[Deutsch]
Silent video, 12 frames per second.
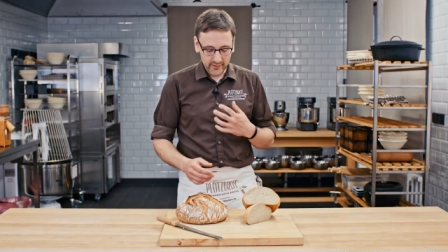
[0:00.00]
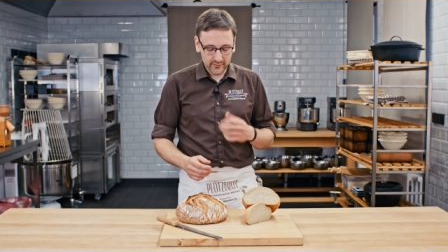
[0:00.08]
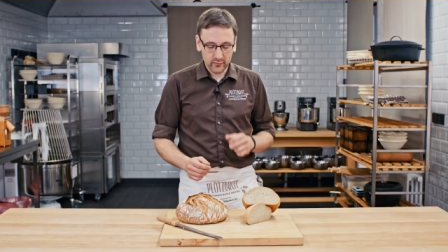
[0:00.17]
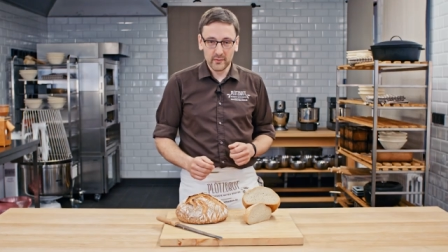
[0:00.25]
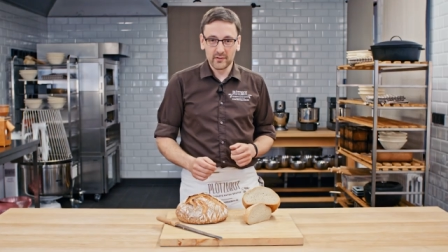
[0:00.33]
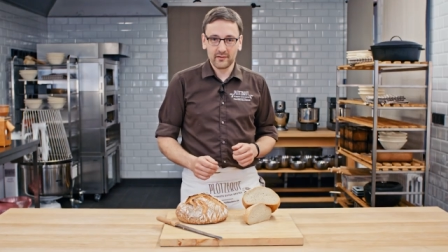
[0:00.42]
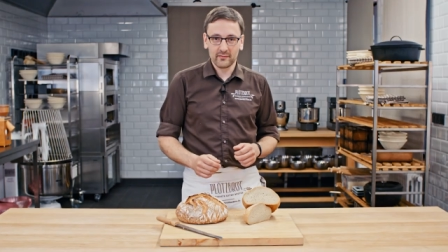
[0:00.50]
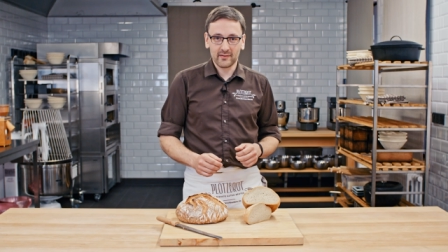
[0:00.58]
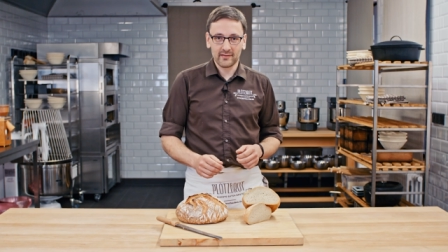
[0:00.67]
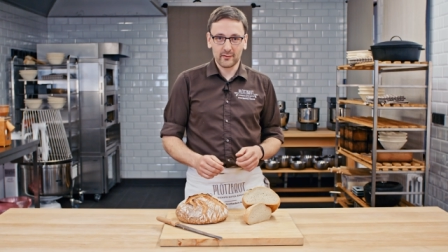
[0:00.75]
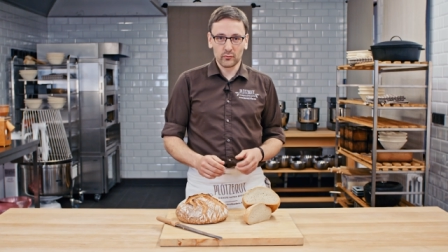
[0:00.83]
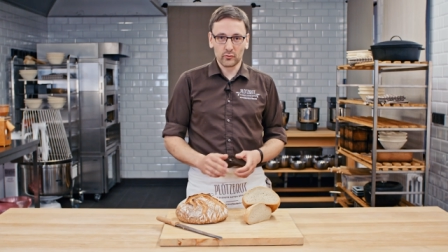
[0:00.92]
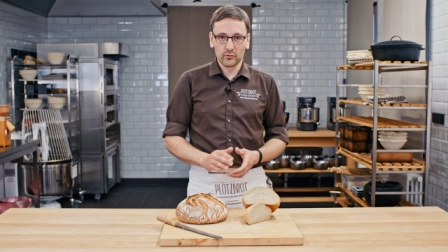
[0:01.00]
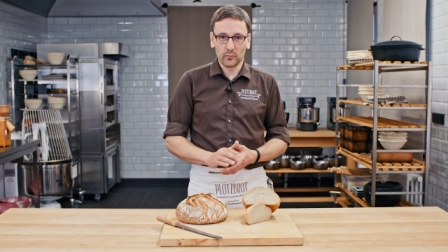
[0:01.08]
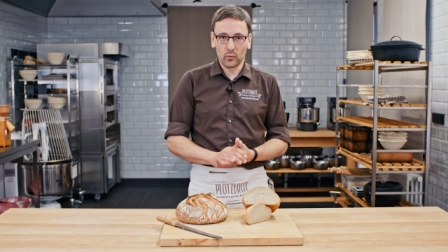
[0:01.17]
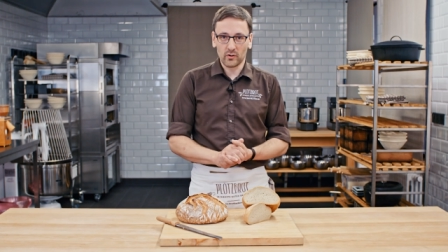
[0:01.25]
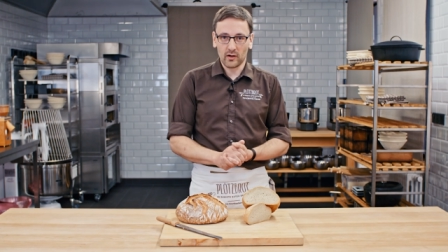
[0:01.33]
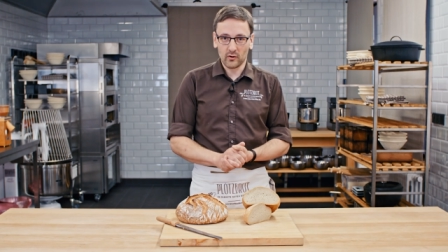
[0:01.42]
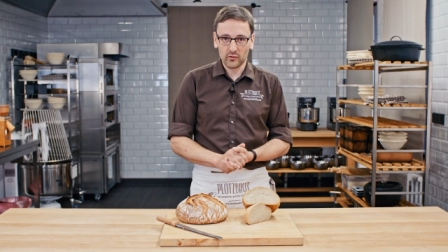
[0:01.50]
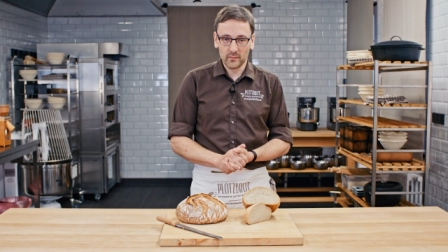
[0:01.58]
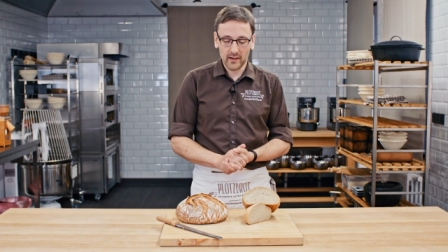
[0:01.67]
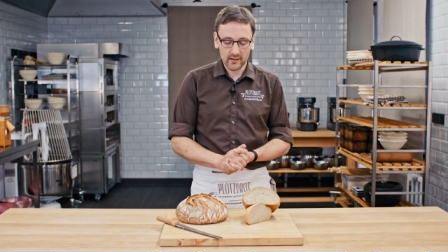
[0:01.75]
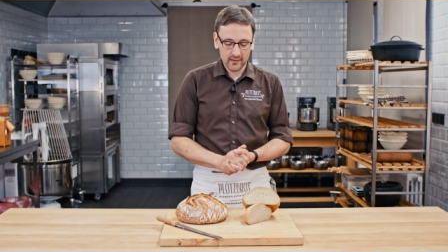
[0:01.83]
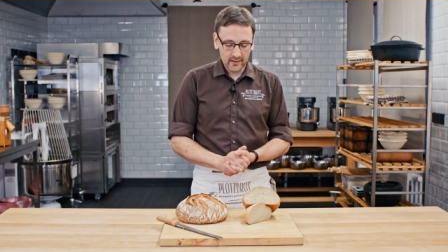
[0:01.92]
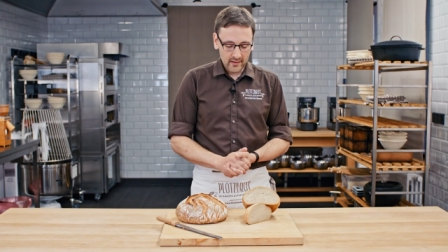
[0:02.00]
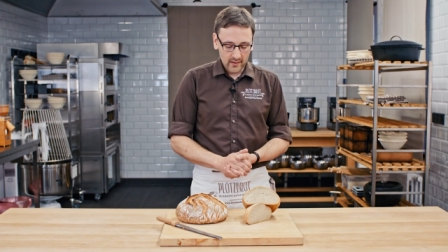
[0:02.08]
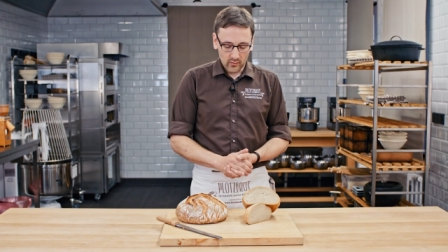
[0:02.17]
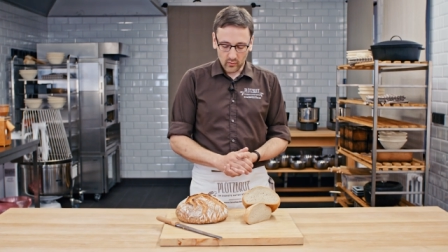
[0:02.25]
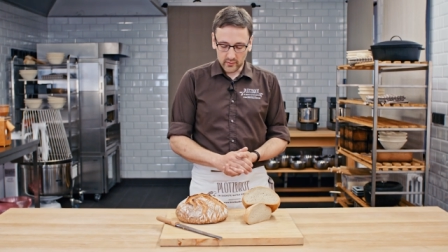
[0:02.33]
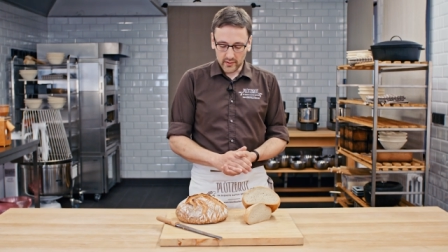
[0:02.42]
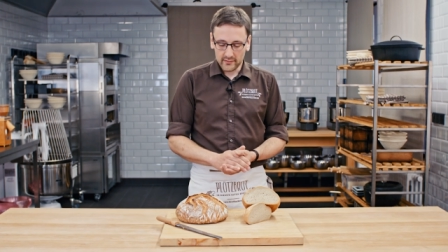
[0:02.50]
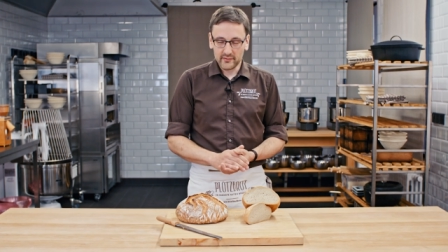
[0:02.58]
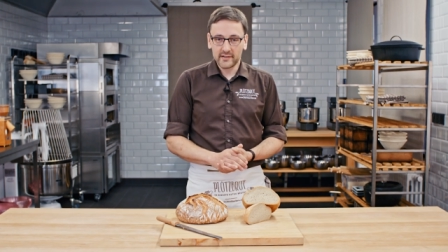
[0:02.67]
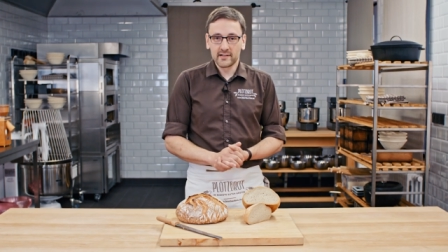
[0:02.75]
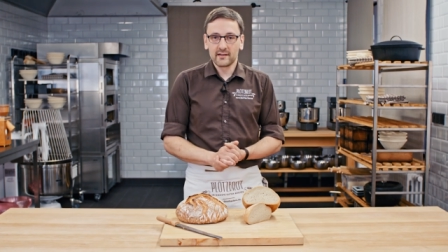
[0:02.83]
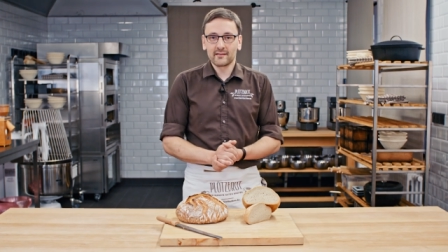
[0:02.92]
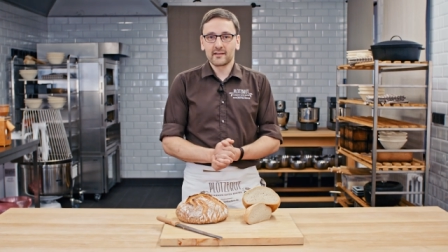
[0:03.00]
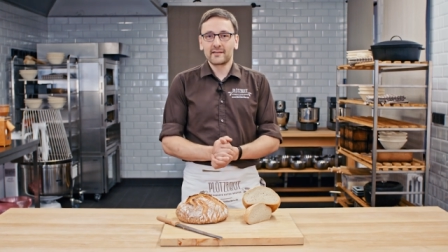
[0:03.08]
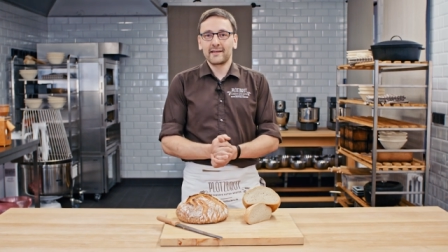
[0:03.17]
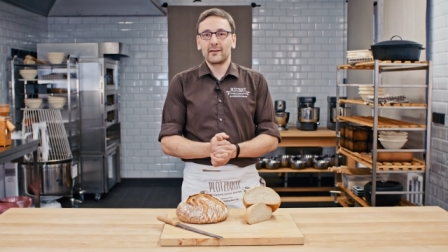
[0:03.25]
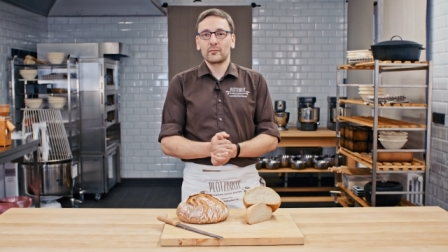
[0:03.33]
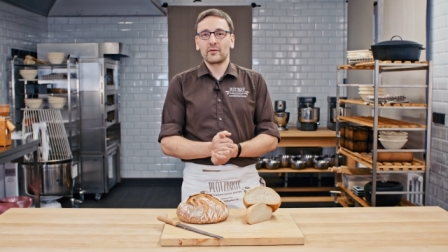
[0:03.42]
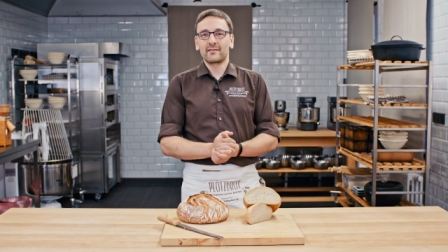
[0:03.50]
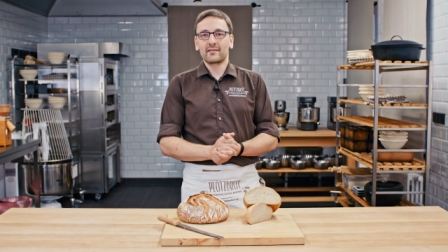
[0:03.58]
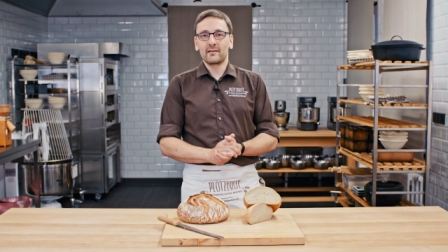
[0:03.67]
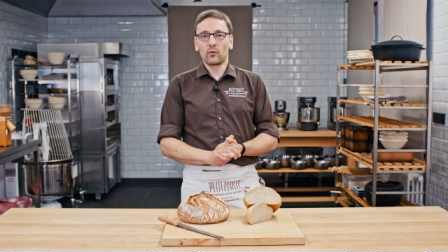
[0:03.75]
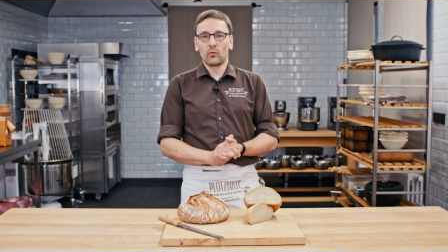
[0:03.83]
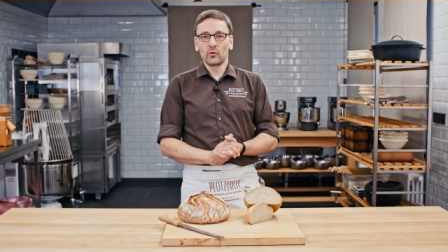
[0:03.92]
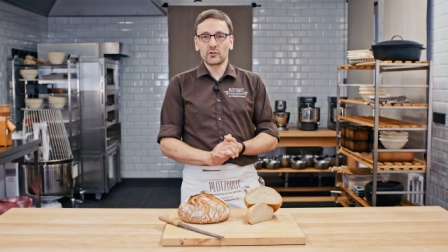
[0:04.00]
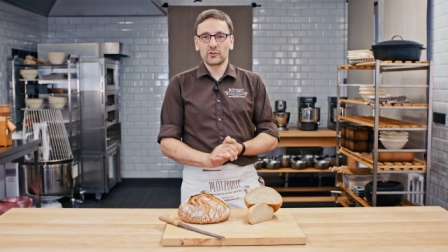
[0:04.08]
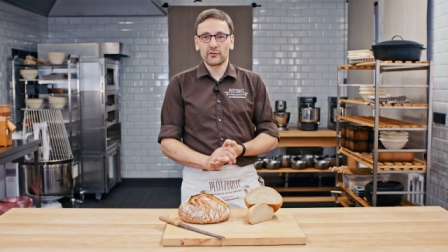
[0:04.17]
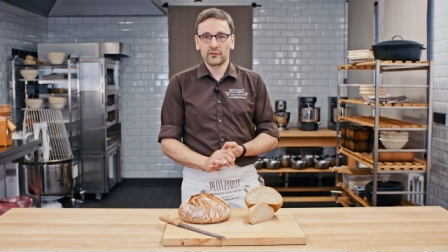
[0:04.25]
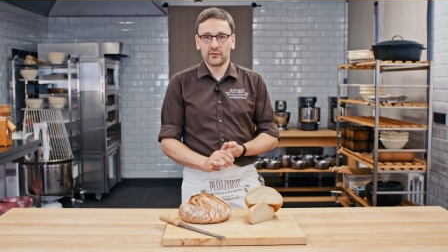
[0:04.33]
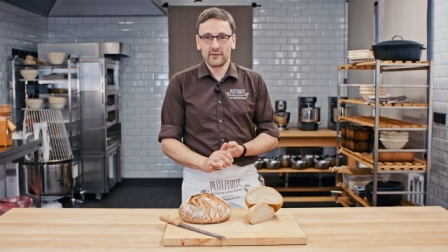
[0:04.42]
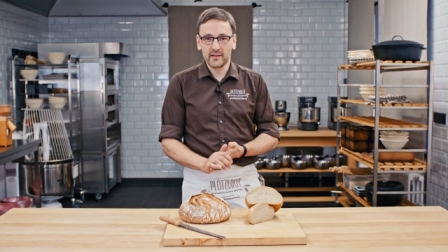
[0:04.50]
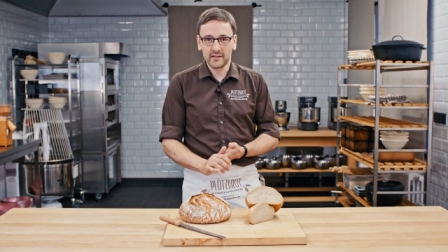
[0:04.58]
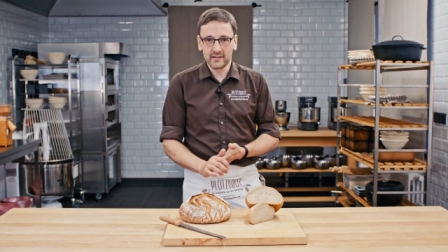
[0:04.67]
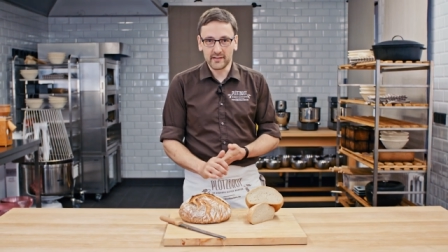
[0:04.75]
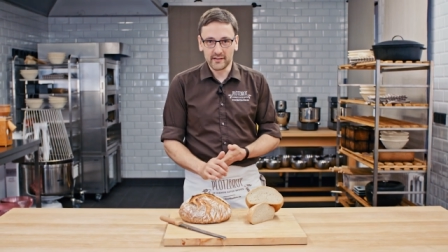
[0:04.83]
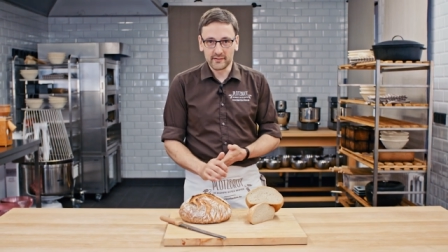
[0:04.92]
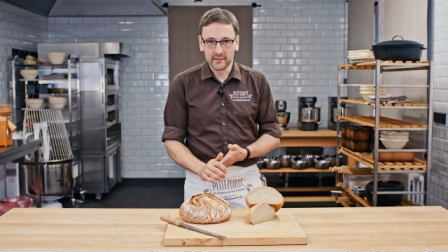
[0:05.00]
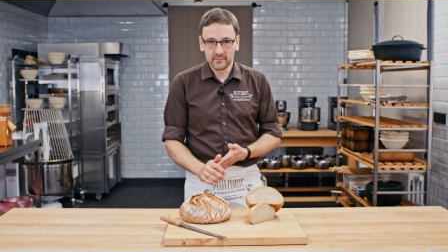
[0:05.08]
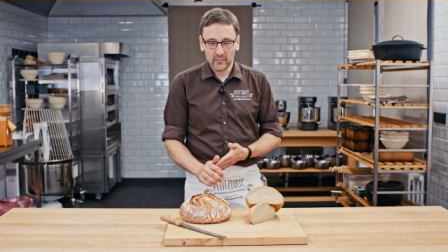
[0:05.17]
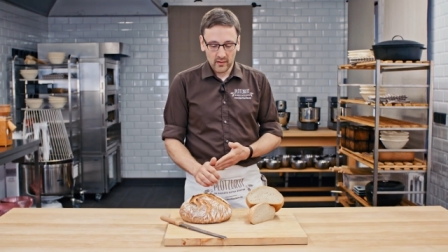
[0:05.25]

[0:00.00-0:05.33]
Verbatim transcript: mich zumindest, was ein gutes Brot ausmacht. Und ein wichtiges Kriterium ist die Rohstoffqualität.